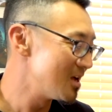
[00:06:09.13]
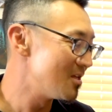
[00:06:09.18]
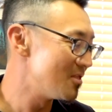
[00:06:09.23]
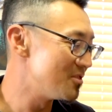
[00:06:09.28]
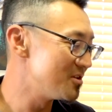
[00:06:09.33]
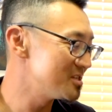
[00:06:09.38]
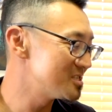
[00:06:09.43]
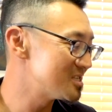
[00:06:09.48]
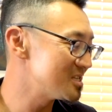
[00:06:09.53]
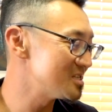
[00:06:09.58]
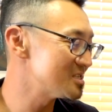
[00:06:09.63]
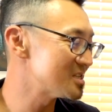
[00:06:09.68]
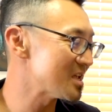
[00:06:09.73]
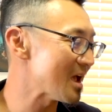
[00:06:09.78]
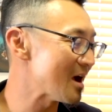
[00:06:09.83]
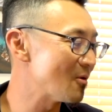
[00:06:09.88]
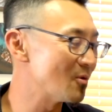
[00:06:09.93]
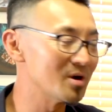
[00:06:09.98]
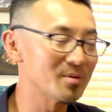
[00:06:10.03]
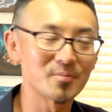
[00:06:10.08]
This is
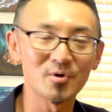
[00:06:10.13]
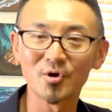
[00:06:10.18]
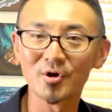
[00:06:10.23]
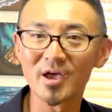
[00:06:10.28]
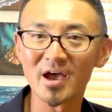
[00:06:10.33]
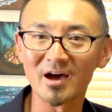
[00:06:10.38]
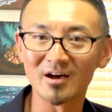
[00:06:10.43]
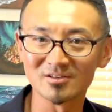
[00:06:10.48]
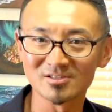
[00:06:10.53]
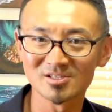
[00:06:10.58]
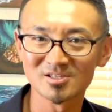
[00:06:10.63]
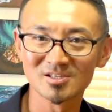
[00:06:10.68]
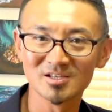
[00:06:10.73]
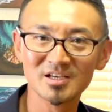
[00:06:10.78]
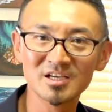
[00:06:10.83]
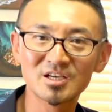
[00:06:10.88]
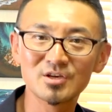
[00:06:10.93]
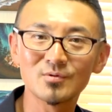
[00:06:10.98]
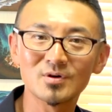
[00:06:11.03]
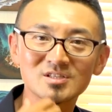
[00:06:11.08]
how we pronounce。
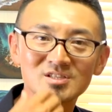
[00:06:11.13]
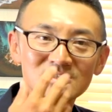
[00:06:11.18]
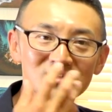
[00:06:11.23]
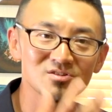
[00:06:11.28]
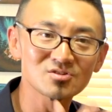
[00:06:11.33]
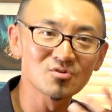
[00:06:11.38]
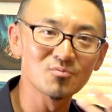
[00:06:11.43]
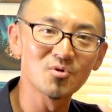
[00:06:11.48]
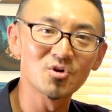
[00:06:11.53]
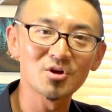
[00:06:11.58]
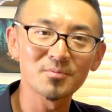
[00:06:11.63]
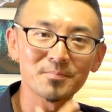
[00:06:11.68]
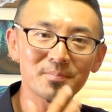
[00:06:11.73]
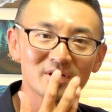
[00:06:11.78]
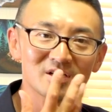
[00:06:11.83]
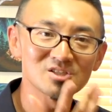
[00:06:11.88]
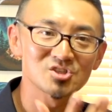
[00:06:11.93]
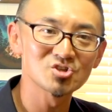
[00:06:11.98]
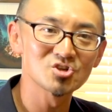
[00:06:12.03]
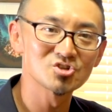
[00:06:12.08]
息はずっと漏れっぱ
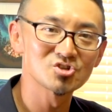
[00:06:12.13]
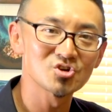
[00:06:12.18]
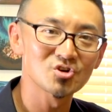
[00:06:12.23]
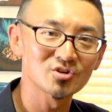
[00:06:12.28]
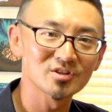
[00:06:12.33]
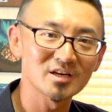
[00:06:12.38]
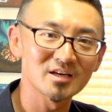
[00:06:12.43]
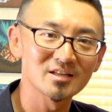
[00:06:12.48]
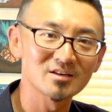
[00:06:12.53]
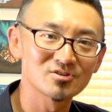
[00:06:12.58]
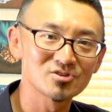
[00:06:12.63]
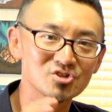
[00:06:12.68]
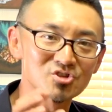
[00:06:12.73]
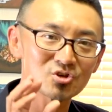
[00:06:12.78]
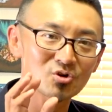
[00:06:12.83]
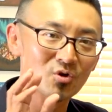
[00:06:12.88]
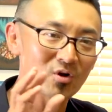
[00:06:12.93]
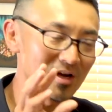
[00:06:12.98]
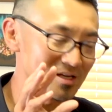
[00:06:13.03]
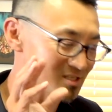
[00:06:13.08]
なしの状態で口
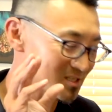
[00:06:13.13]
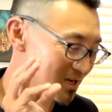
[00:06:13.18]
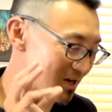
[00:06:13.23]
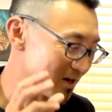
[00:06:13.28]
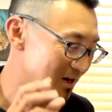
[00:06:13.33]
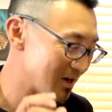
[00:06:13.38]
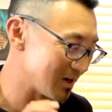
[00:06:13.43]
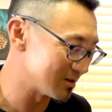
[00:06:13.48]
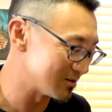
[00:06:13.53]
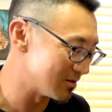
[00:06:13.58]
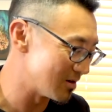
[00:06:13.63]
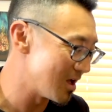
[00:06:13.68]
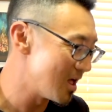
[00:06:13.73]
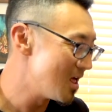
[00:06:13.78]
動かす感覚、